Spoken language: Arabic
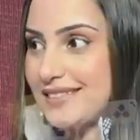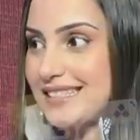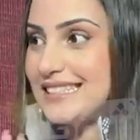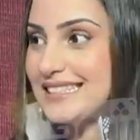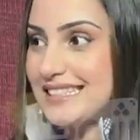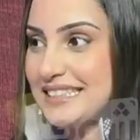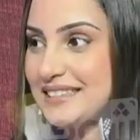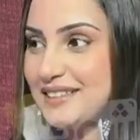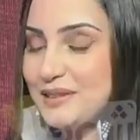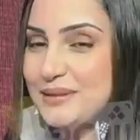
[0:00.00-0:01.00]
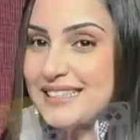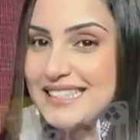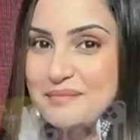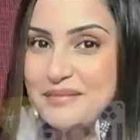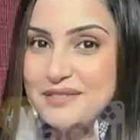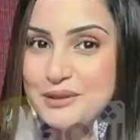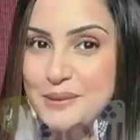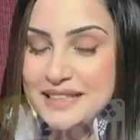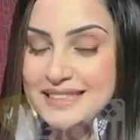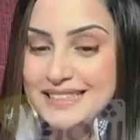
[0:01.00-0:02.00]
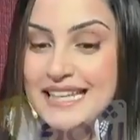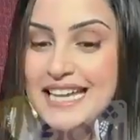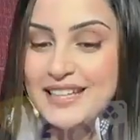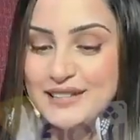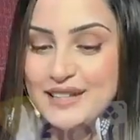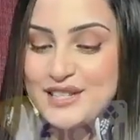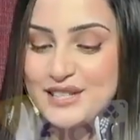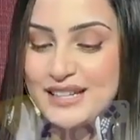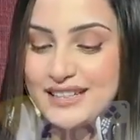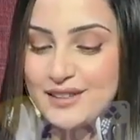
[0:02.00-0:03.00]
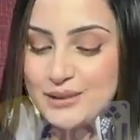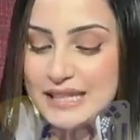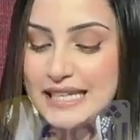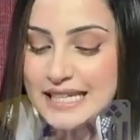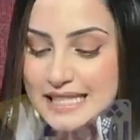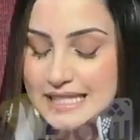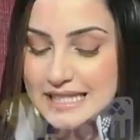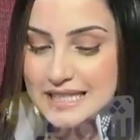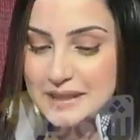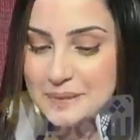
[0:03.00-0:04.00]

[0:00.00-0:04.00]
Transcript: تنجي الغداء وتنتخبى في الطواليت لدرجه انه تنهز